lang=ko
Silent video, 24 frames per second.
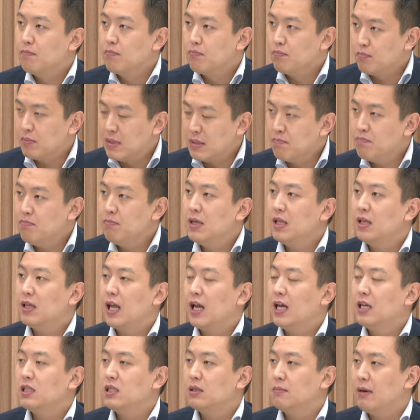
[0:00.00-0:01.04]

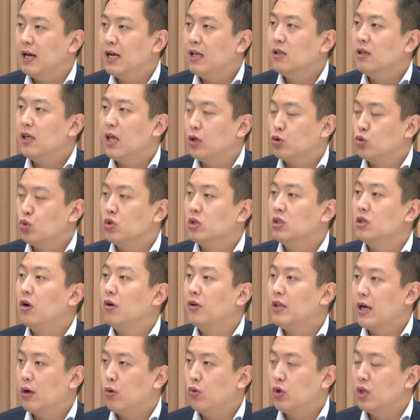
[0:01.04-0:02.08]
밋밋하지만 계속
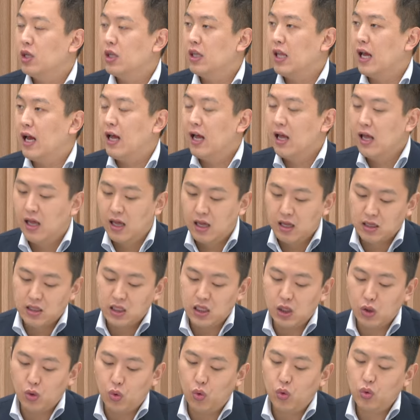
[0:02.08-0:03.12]
늘어나고 음. 있다.
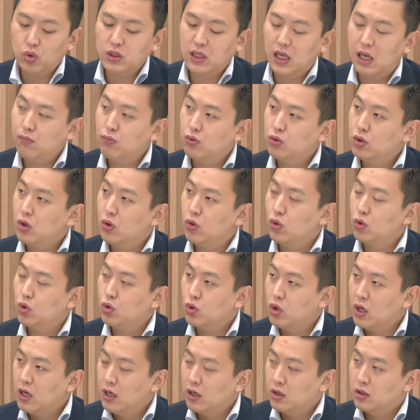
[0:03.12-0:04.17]
그리고 세부적으로
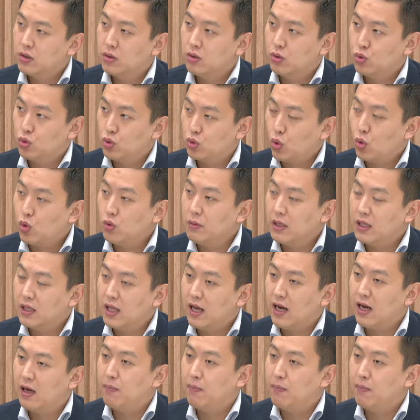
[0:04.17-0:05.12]
조금 있다가